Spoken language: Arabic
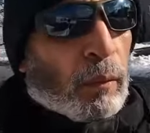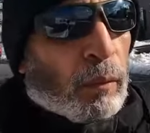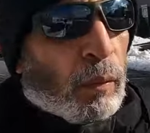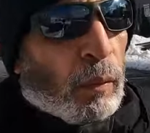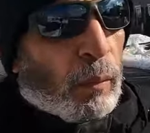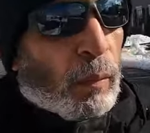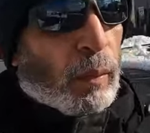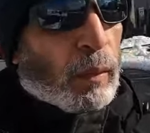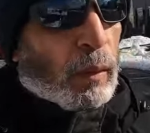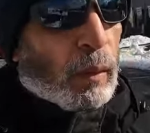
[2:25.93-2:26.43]

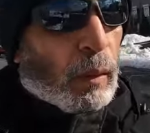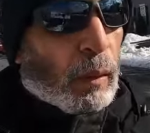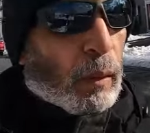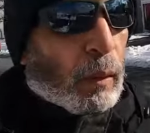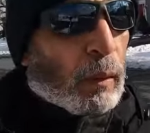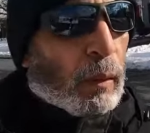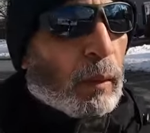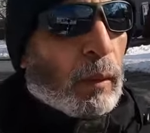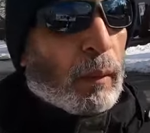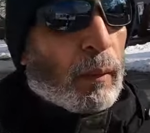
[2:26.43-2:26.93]
فبرجع
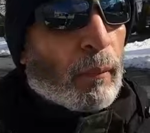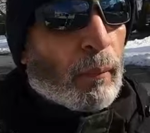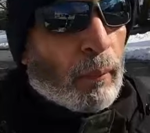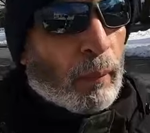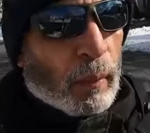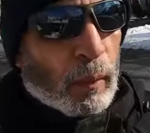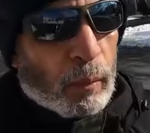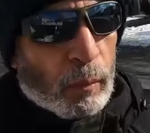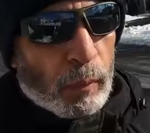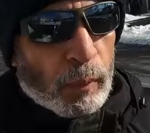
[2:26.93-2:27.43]

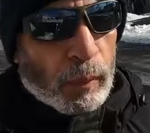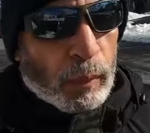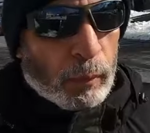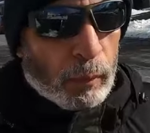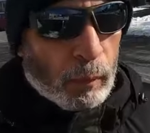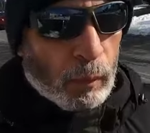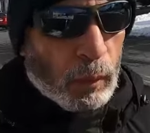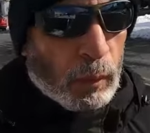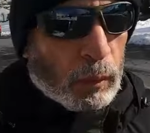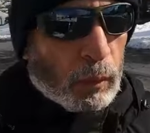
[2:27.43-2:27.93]

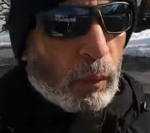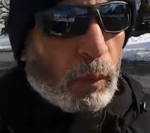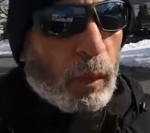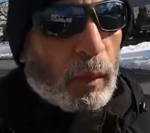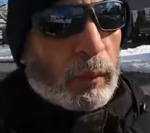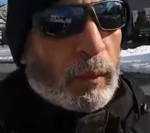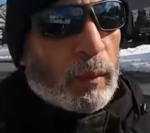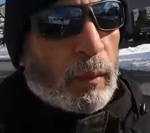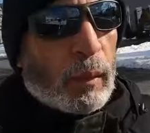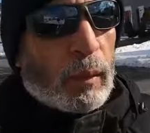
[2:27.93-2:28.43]
وبجيب نقط
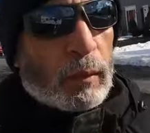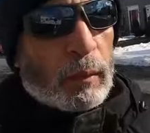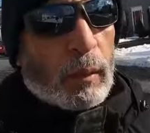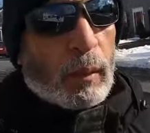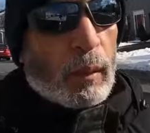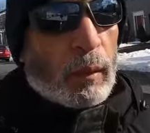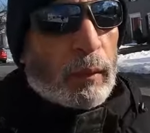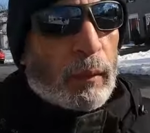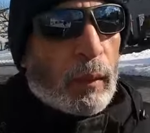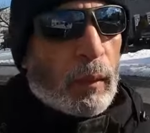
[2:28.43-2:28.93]
واحد اتنين
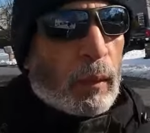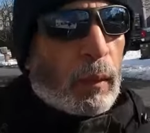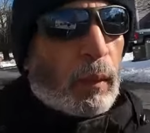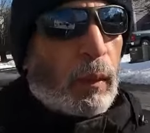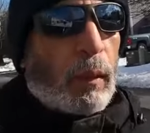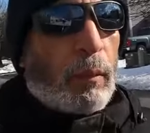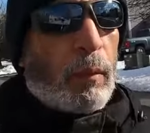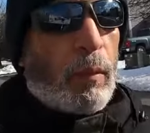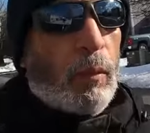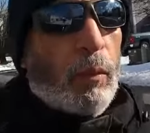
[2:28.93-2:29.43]
تلاتة اللي
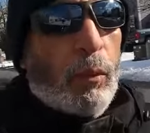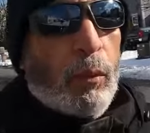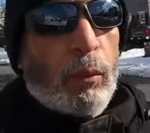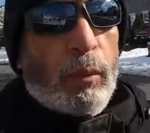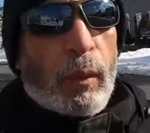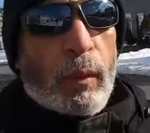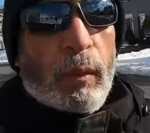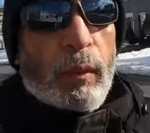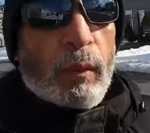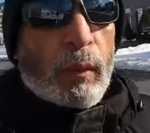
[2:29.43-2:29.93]
هي
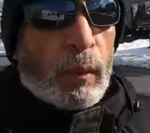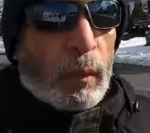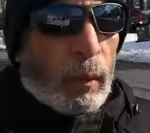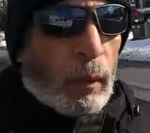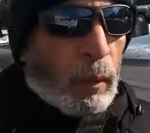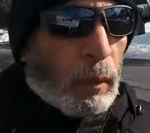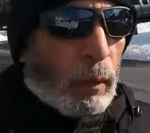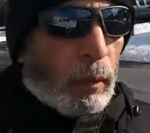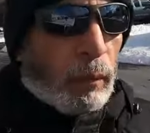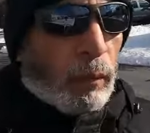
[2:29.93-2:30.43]
موجودة
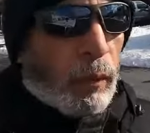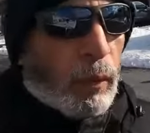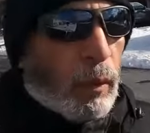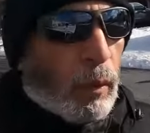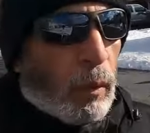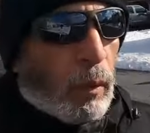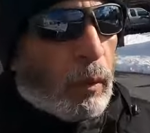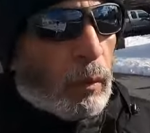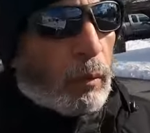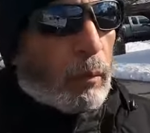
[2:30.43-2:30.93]

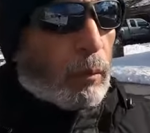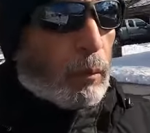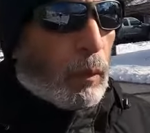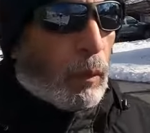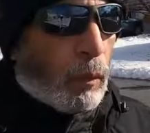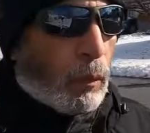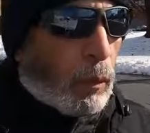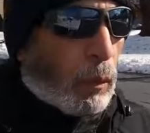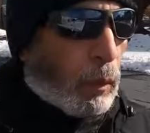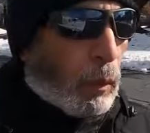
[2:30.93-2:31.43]
في
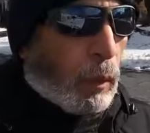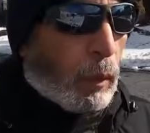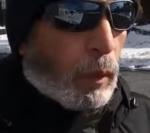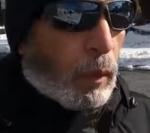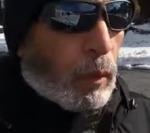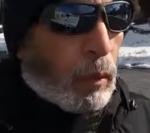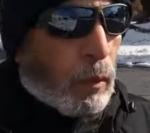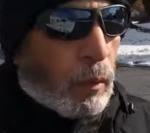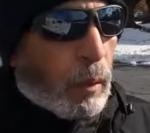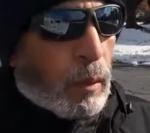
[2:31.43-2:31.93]
موقع
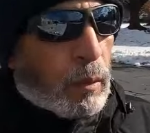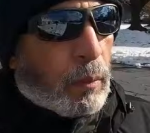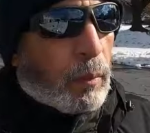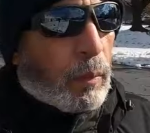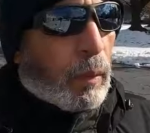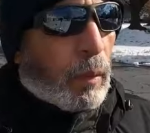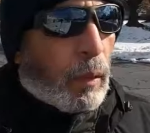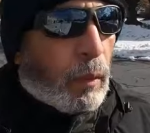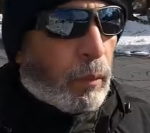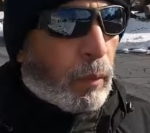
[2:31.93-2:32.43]
الهجرة
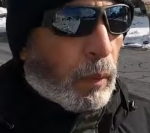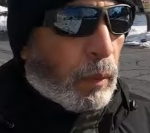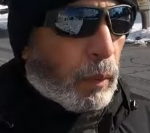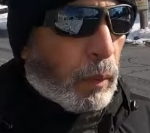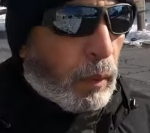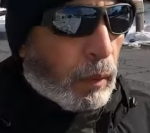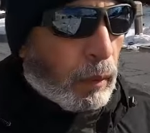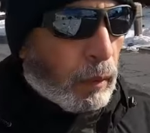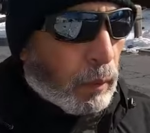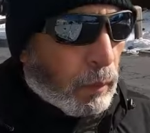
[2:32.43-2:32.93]
الرسمي
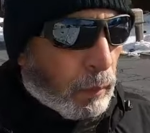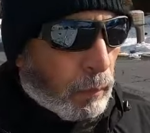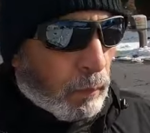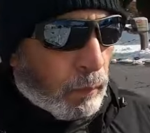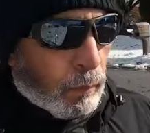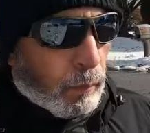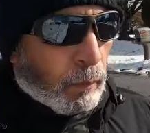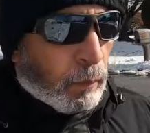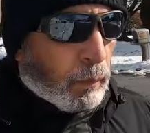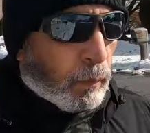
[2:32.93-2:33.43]
لأمريكا
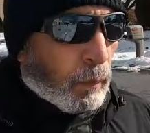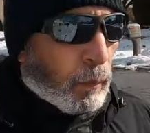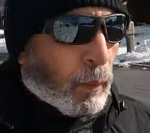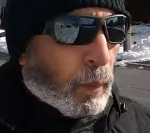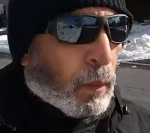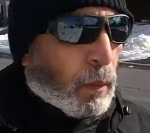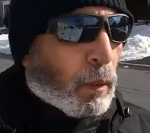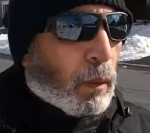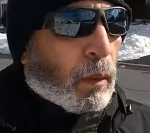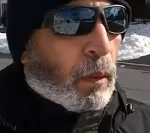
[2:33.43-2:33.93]

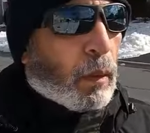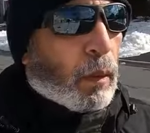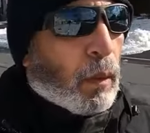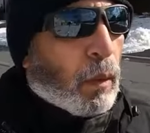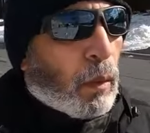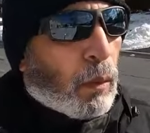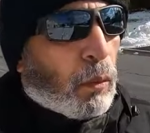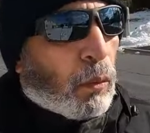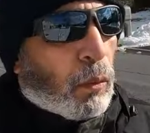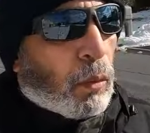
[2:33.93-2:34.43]

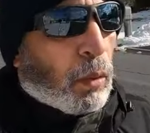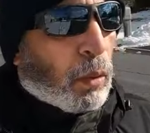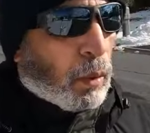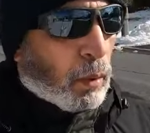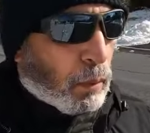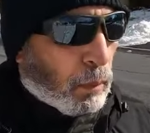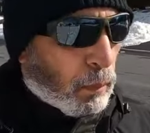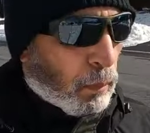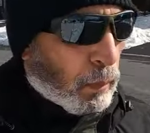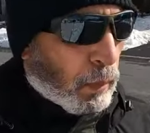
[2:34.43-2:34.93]
أو
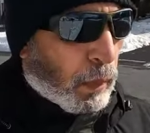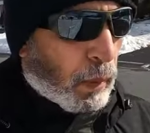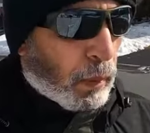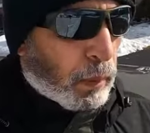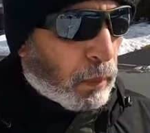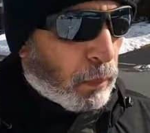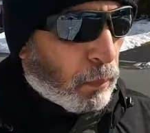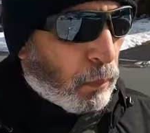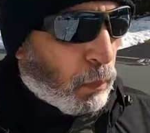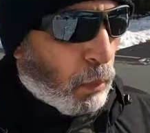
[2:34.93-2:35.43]

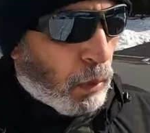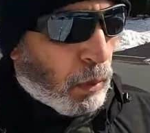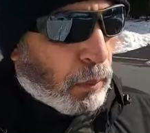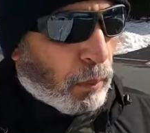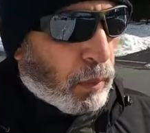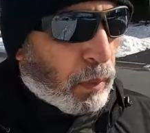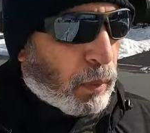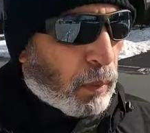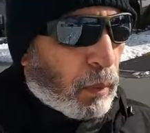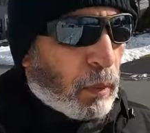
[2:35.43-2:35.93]
مكاتب
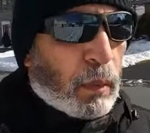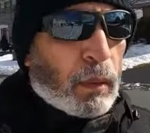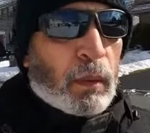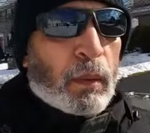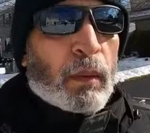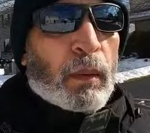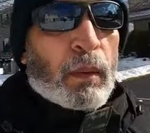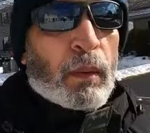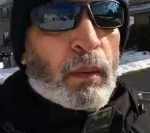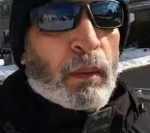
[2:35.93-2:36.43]
محاماة
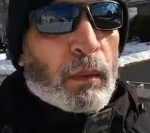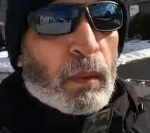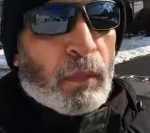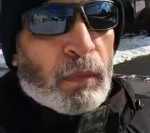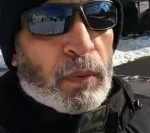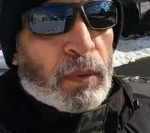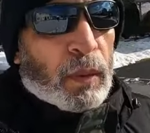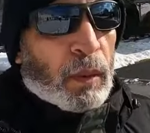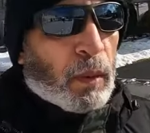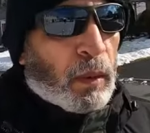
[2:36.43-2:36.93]

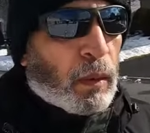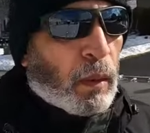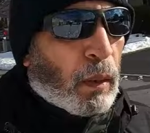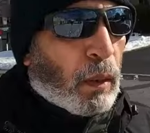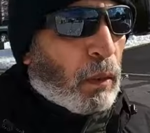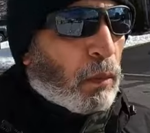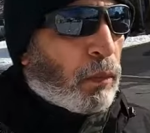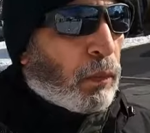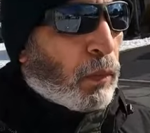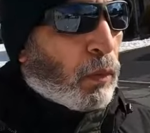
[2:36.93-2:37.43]
تفسيرية
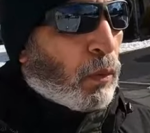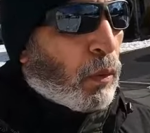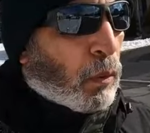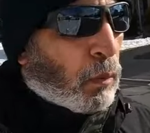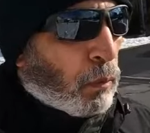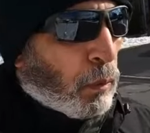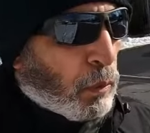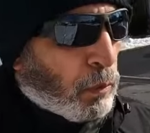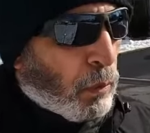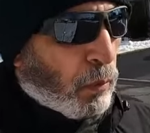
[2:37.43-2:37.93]
لو في
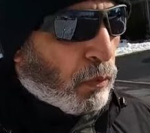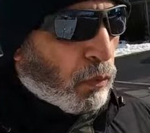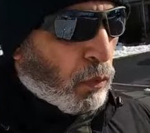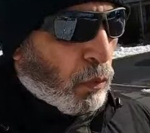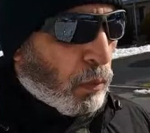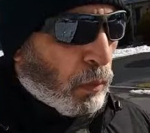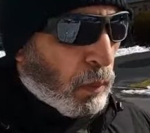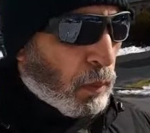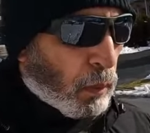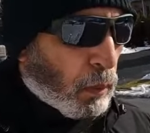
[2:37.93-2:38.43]
نقط مش
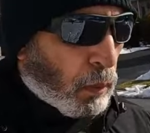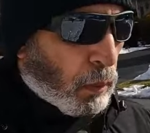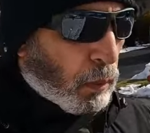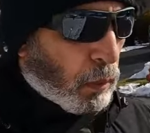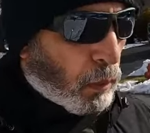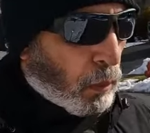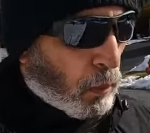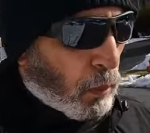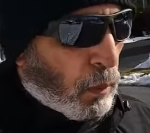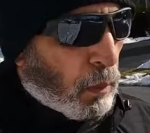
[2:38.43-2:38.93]
مفهومة
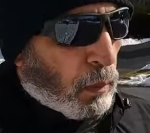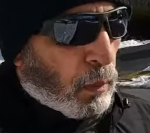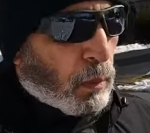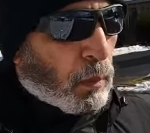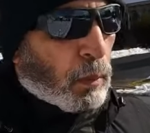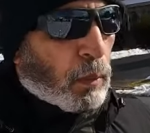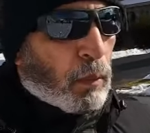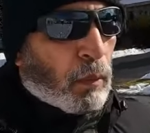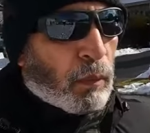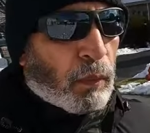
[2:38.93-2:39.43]

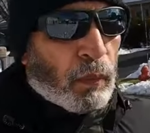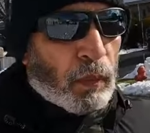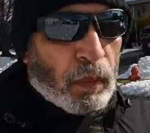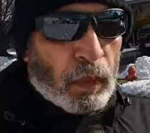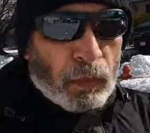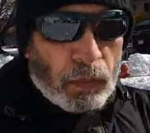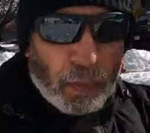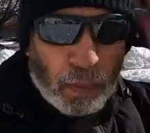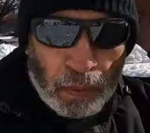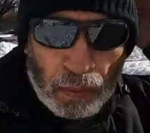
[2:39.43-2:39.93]

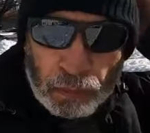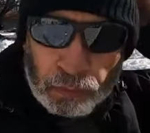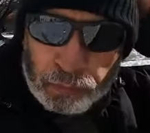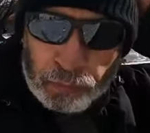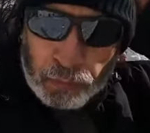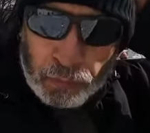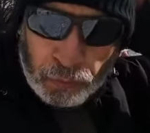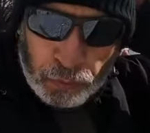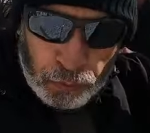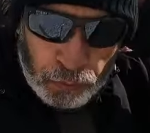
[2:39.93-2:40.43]
فأنا ما
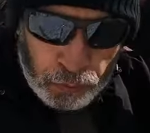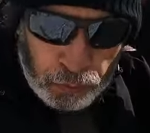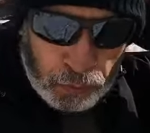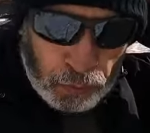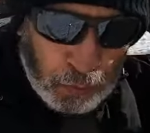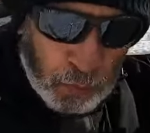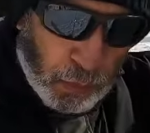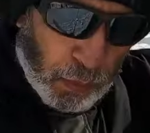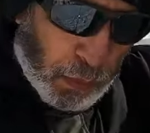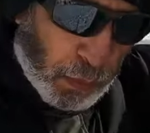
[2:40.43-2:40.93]
ألفتش
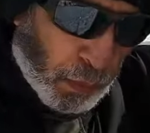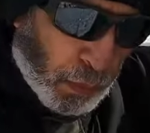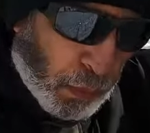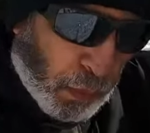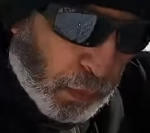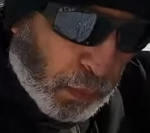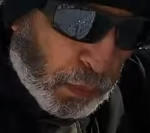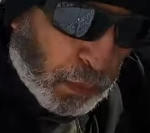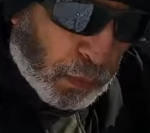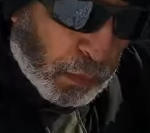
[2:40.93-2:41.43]
أي
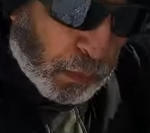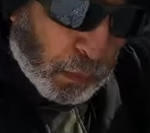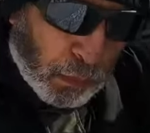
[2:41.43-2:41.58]
حاجة